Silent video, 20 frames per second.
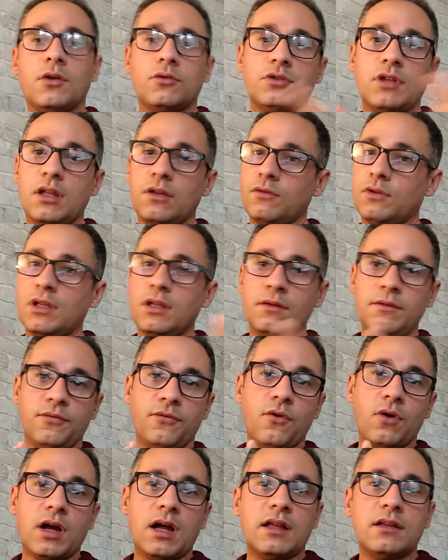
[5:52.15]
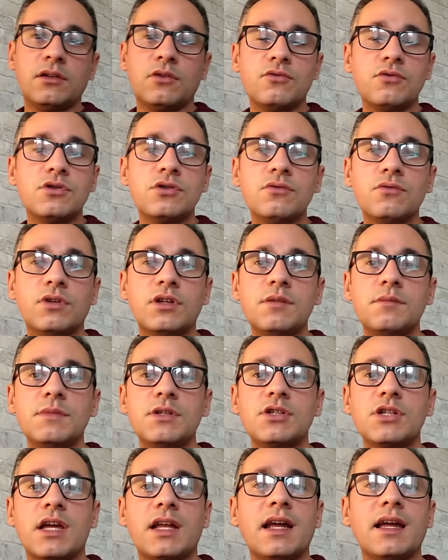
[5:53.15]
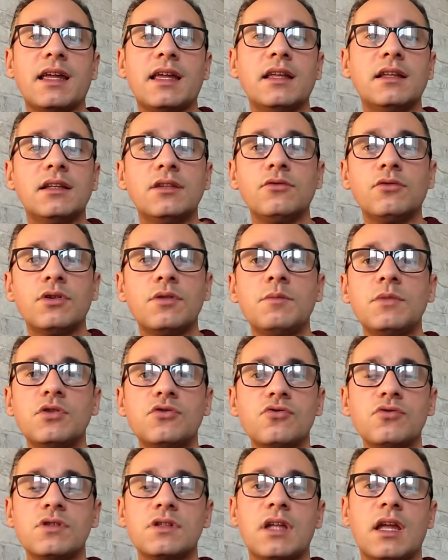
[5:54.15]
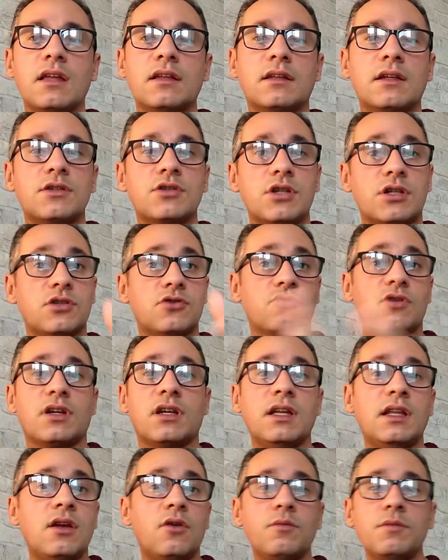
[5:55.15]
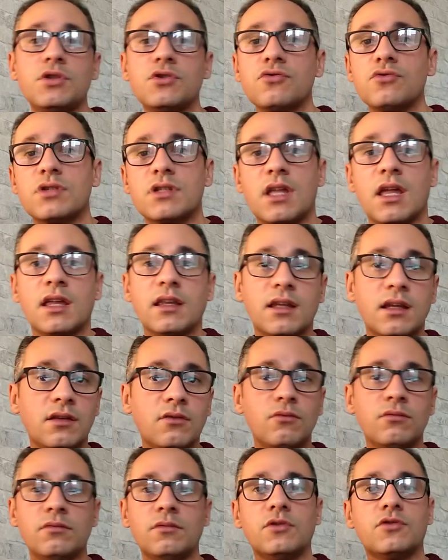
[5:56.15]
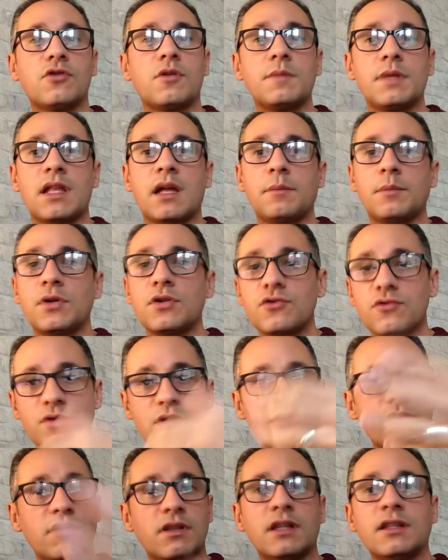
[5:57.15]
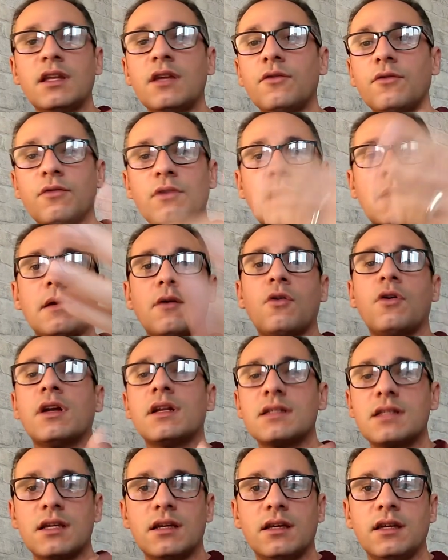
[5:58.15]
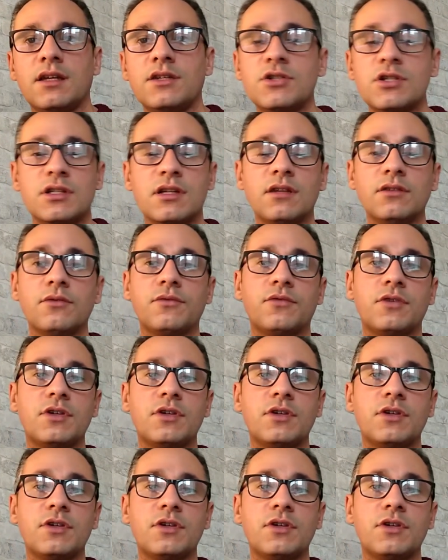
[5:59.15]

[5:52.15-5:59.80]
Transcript: eu tenho que focar no, no que me gera renda e no que me sustenta, gente. Só que não me sustenta e não, só me dá prejuízo, eu ainda tenho que ficar horas editando